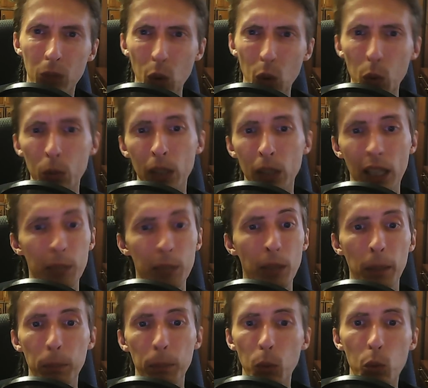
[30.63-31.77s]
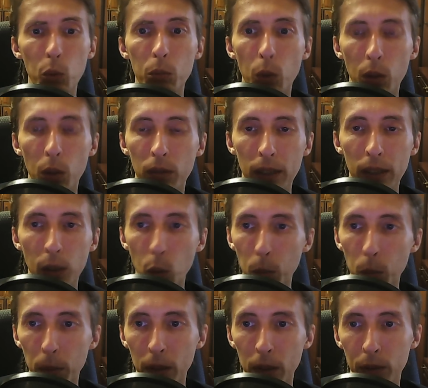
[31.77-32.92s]
ну, скажем так, полумертвой
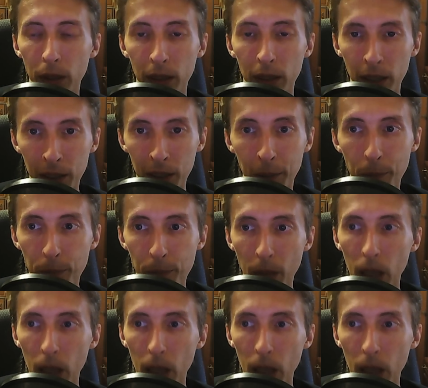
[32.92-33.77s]
группы ВКонтакте.